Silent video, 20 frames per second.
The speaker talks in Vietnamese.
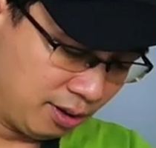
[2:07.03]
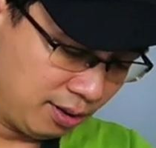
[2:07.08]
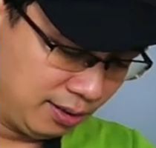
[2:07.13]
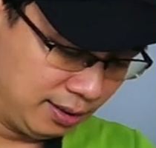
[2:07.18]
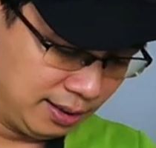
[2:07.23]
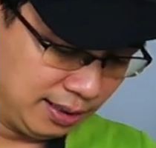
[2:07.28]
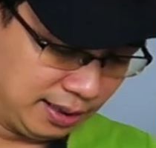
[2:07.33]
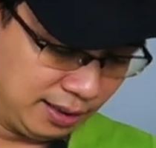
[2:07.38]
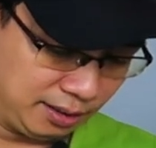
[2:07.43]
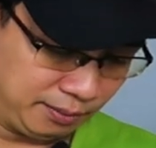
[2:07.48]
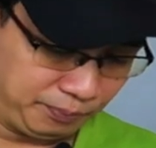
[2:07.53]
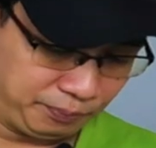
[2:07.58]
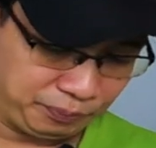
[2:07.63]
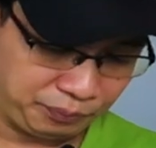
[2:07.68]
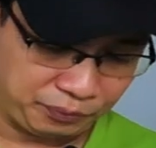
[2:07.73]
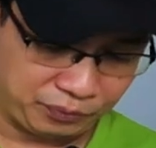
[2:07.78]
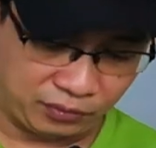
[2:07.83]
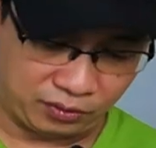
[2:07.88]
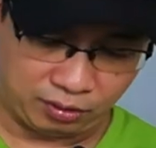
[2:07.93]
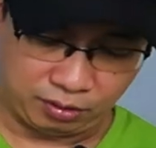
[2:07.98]
đó là
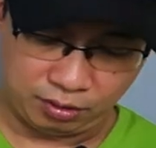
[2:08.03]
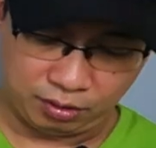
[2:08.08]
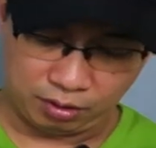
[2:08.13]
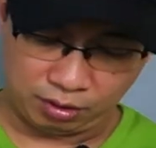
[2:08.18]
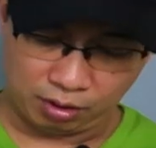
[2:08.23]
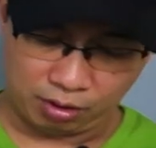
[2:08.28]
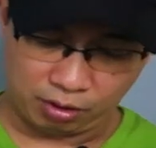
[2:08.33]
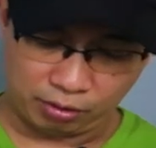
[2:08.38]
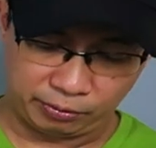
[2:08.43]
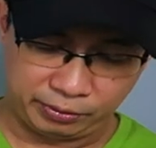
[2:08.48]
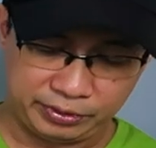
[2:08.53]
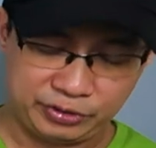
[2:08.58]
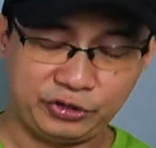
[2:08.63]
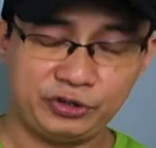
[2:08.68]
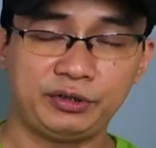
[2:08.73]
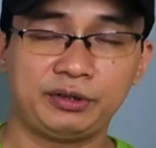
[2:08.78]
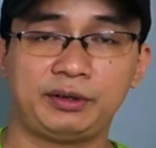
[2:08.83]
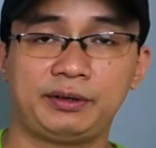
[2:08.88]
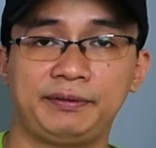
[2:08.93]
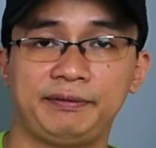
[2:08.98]

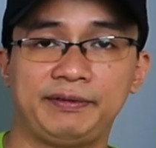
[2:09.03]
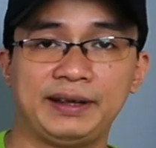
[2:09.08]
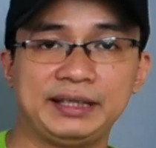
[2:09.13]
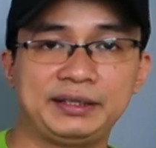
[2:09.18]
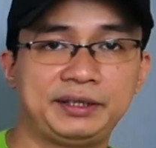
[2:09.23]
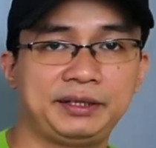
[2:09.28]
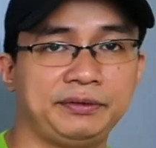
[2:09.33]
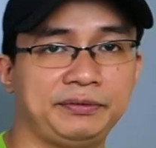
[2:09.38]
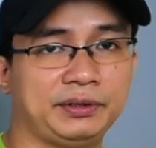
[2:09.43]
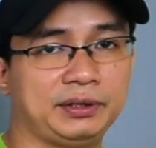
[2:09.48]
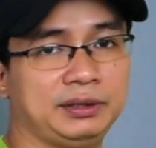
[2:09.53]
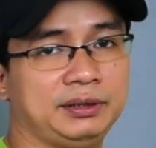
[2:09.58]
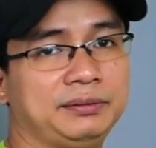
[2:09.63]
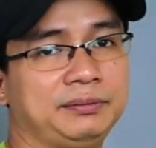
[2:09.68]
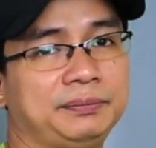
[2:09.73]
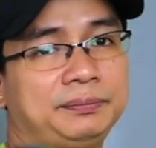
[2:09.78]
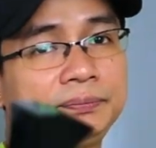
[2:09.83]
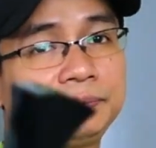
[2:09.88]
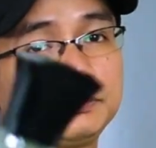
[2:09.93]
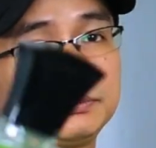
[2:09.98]
Original Vetiver